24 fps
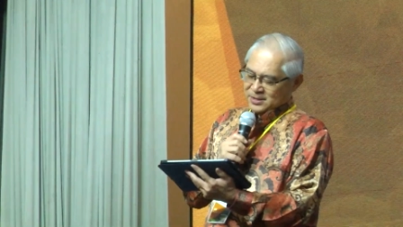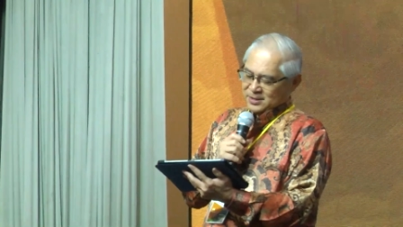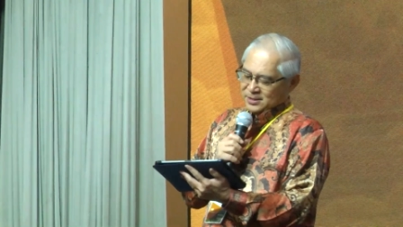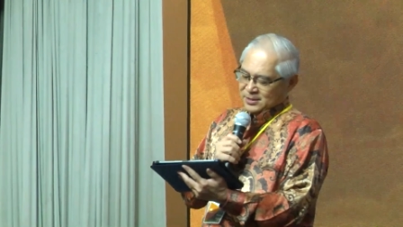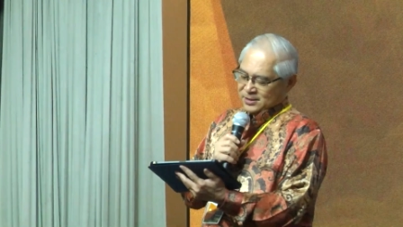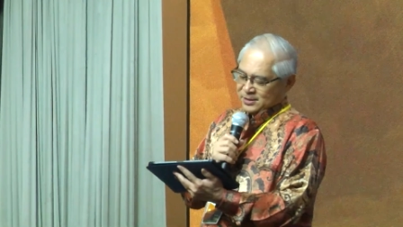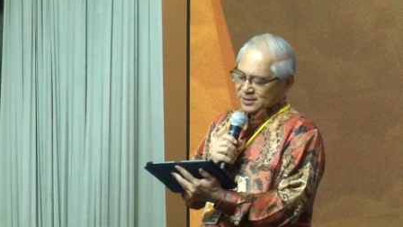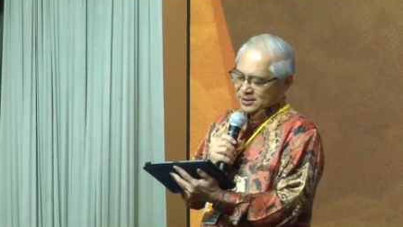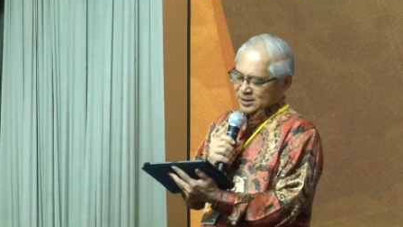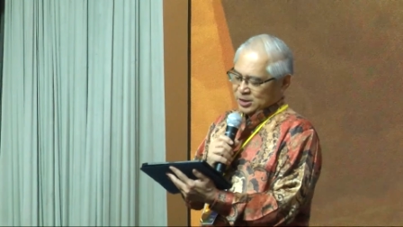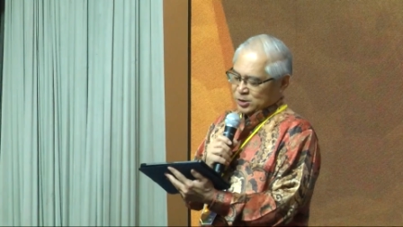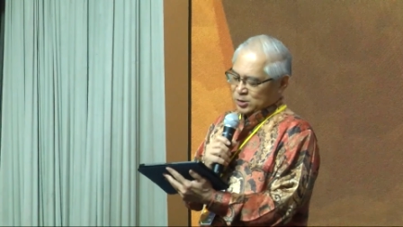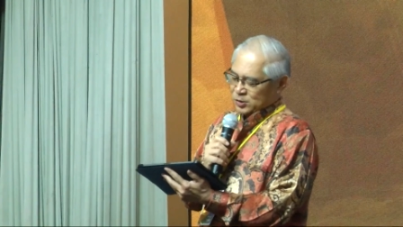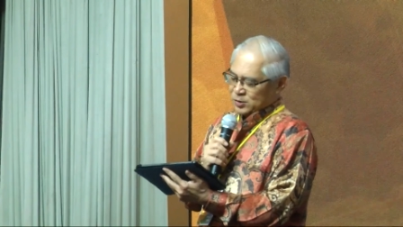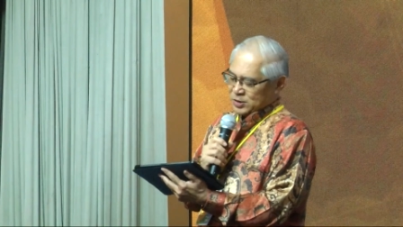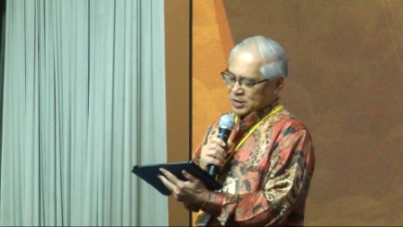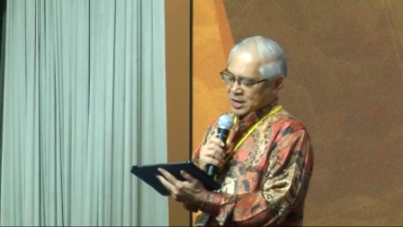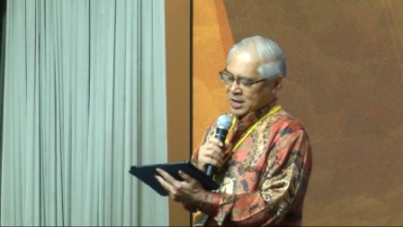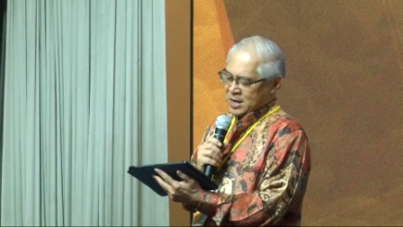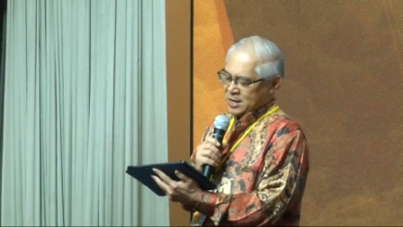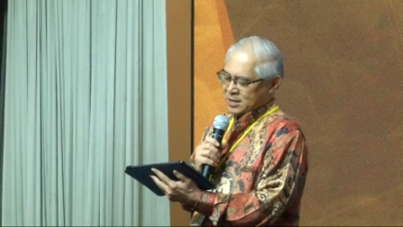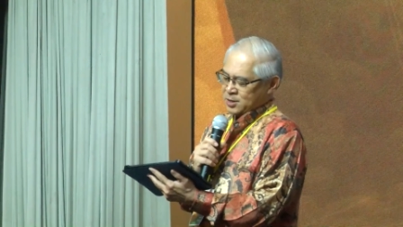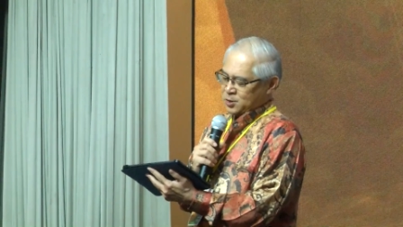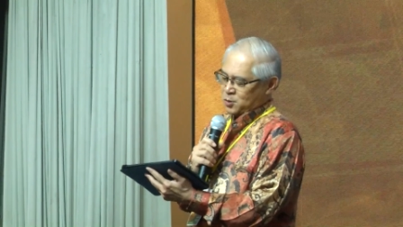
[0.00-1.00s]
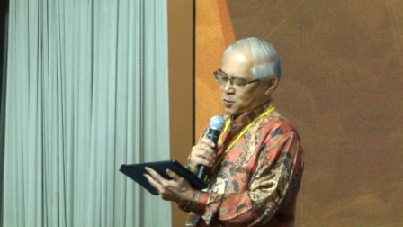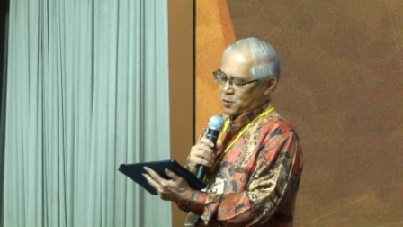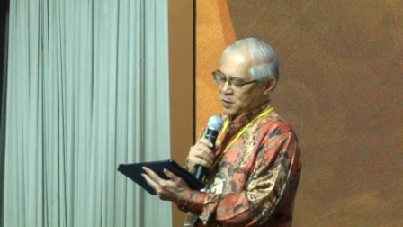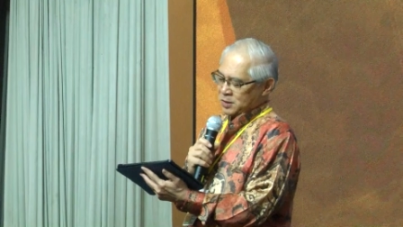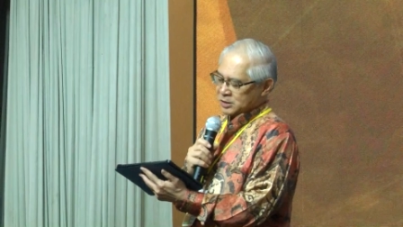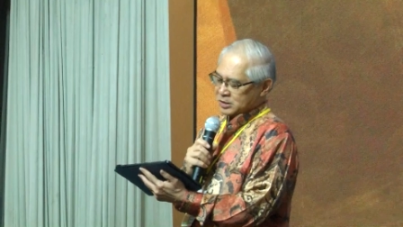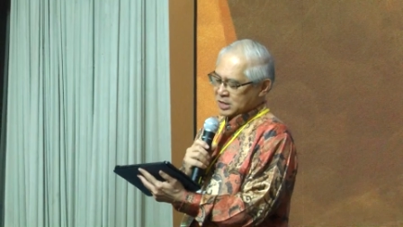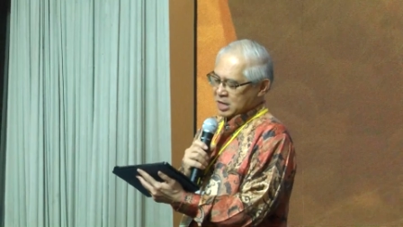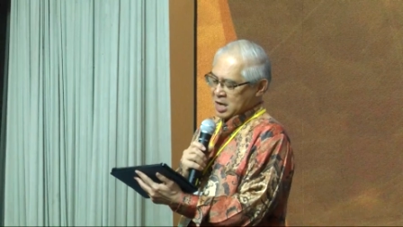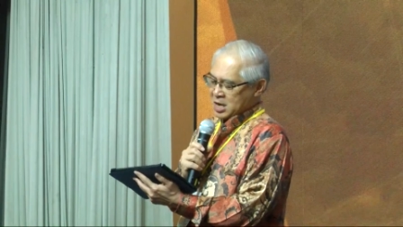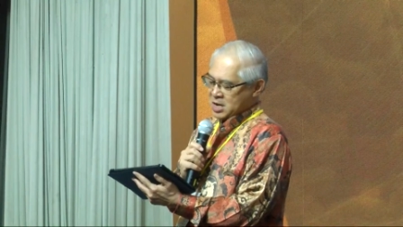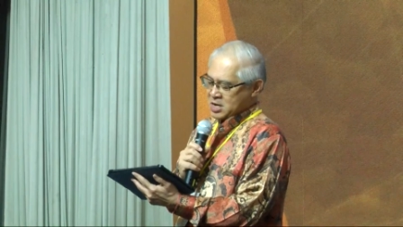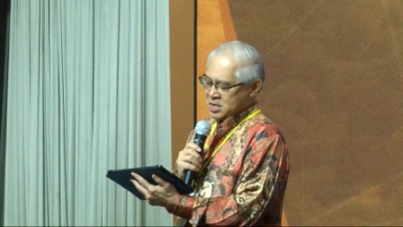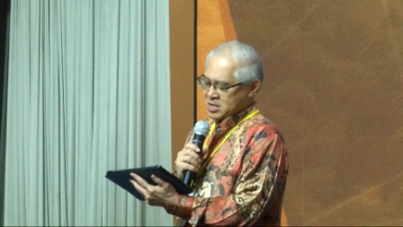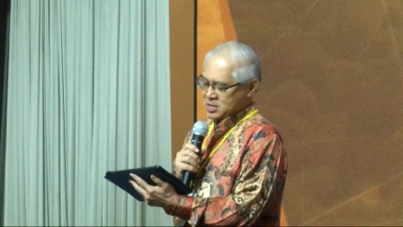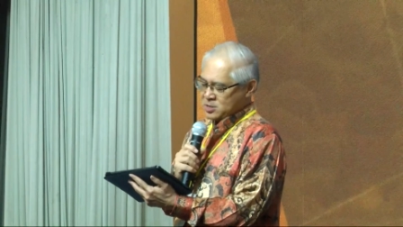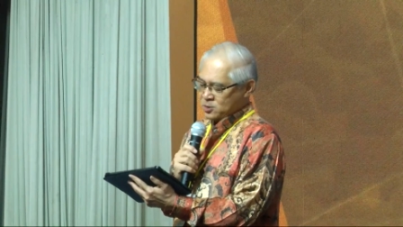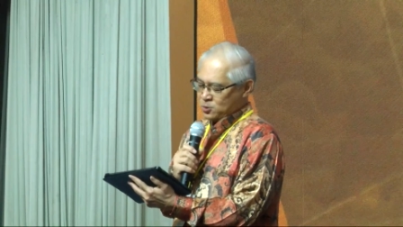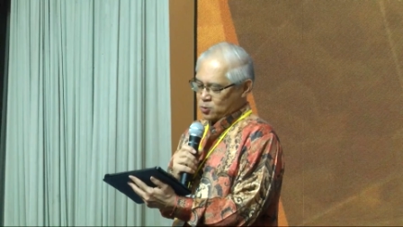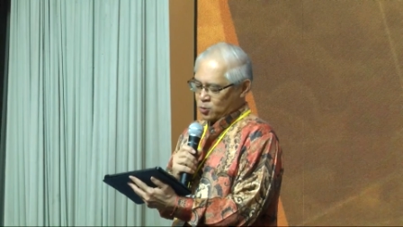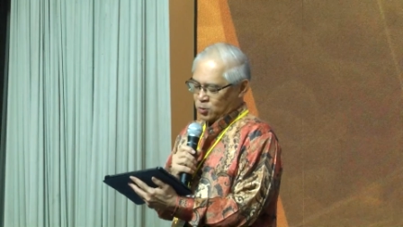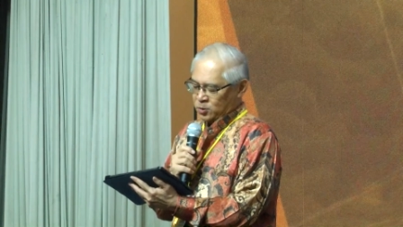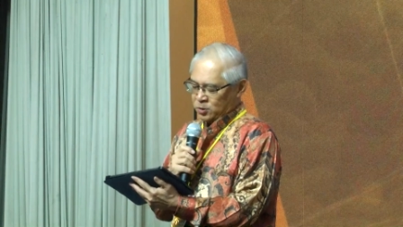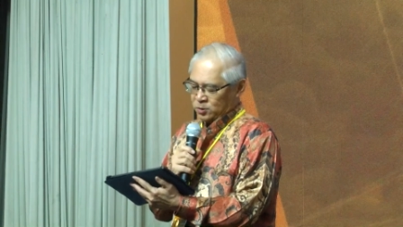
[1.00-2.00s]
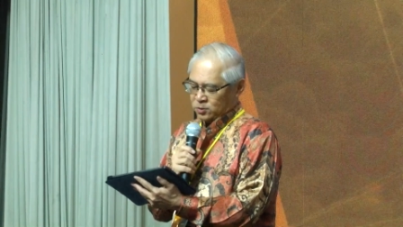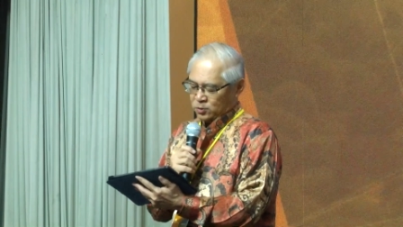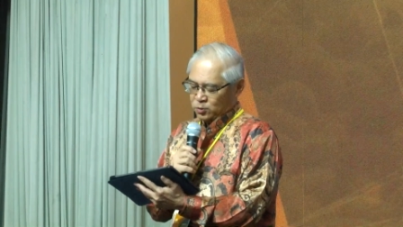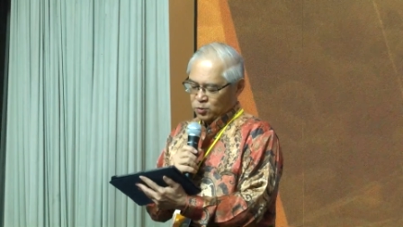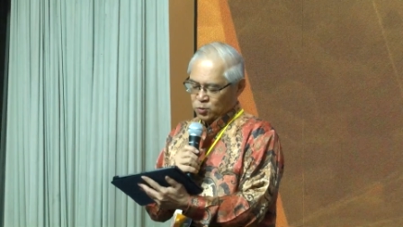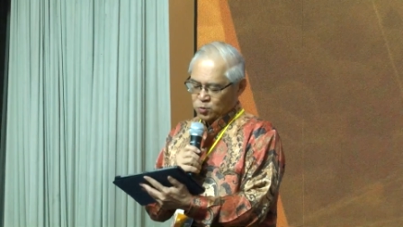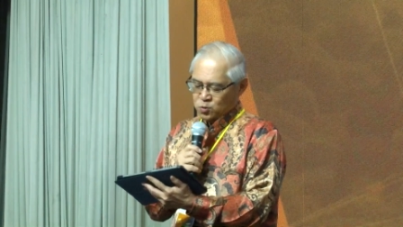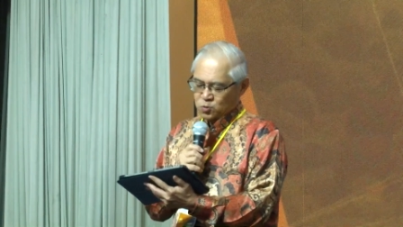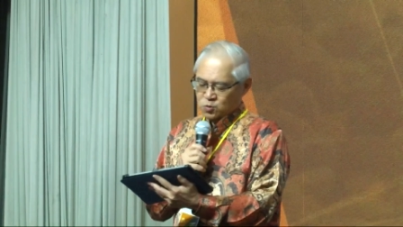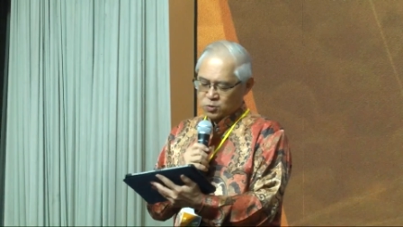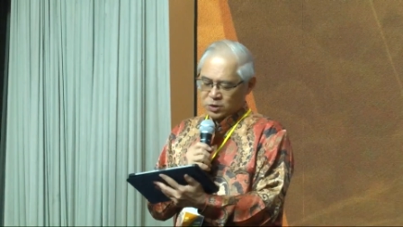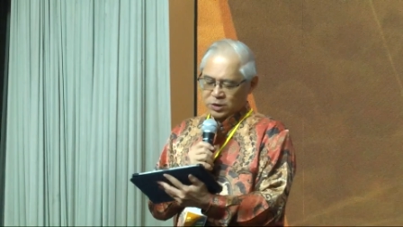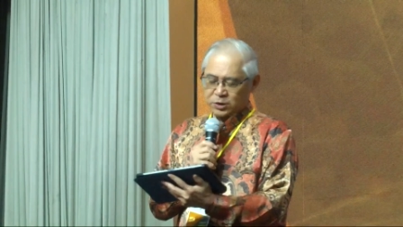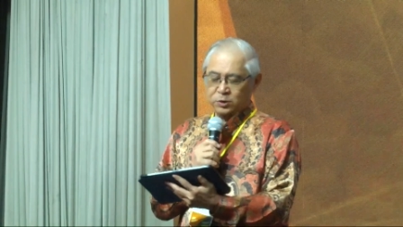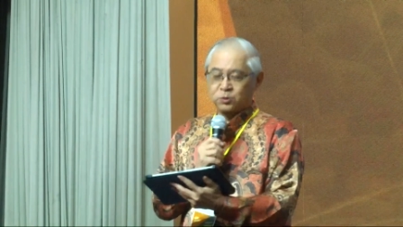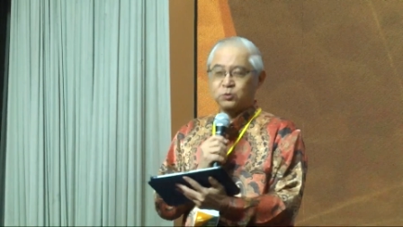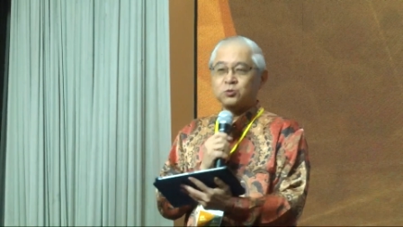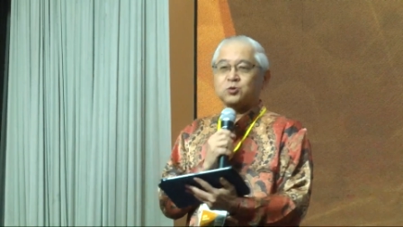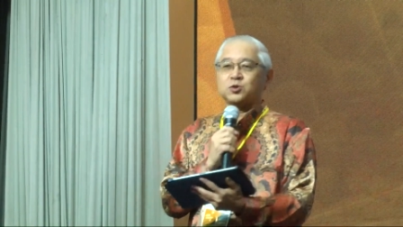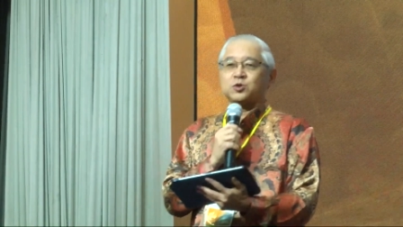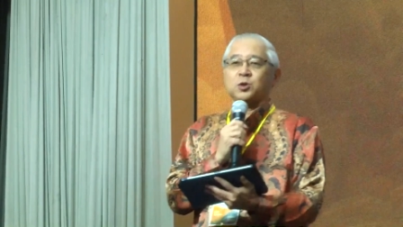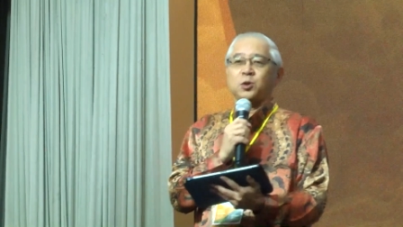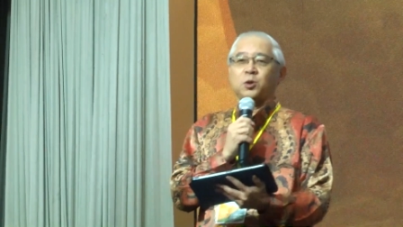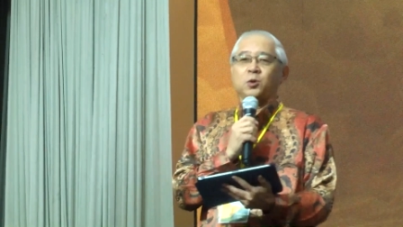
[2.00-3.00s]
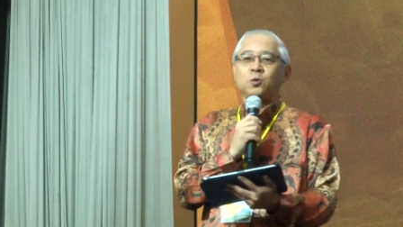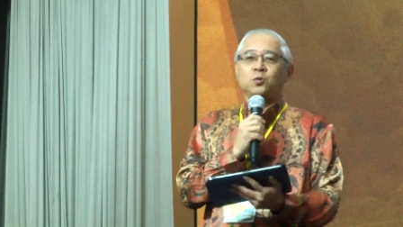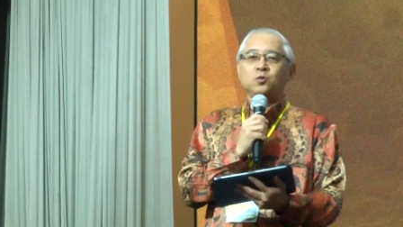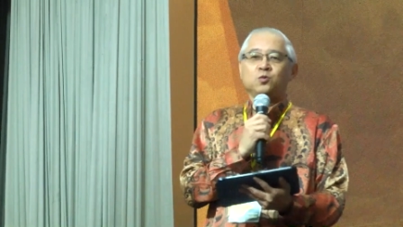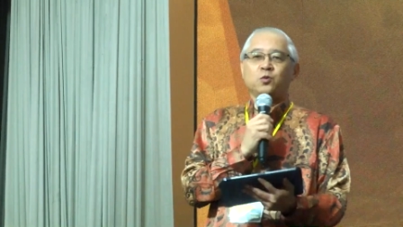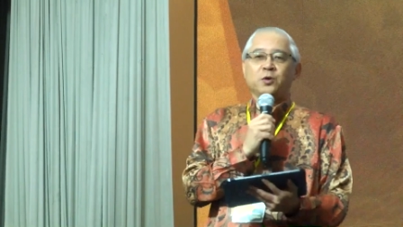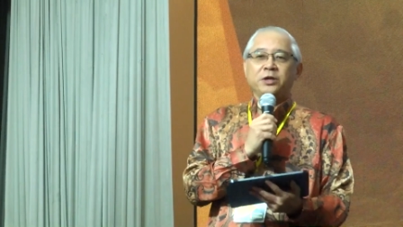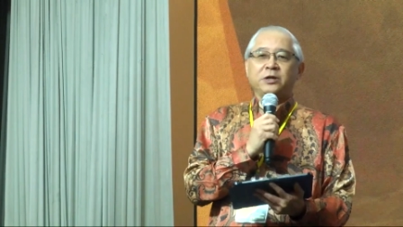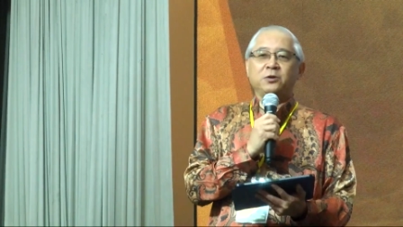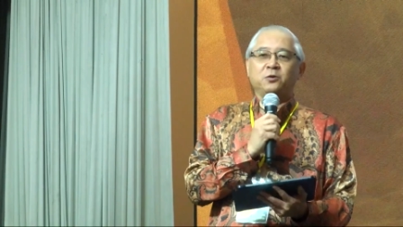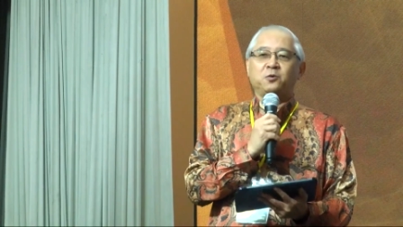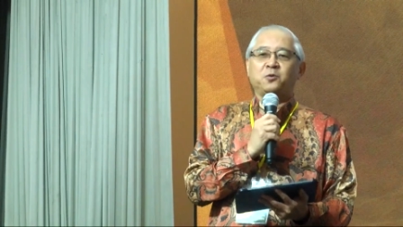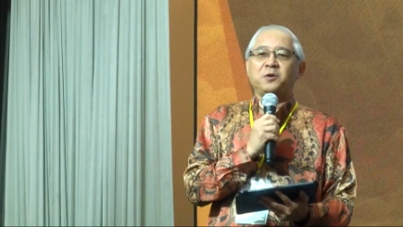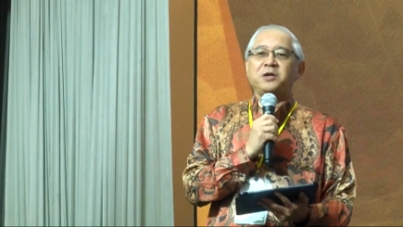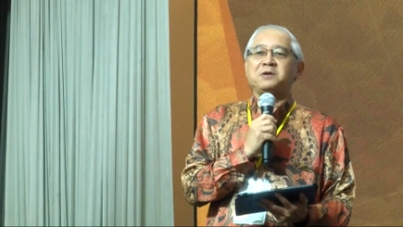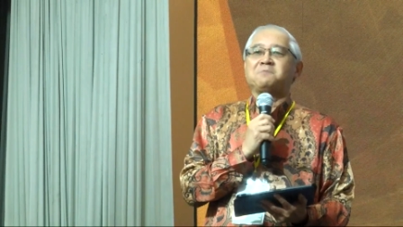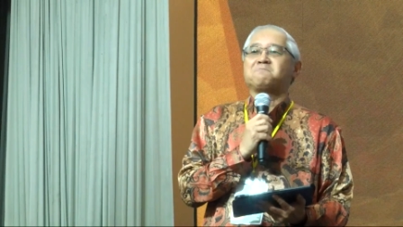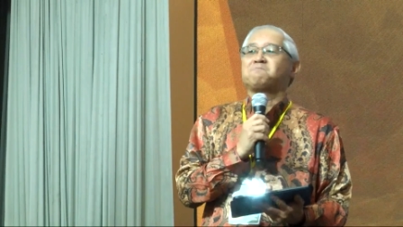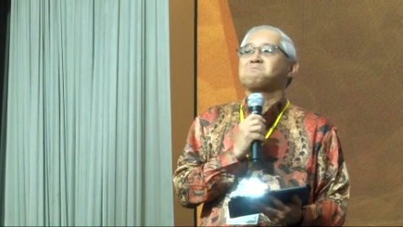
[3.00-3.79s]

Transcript: 你角度看的话，泰国物流筹委会，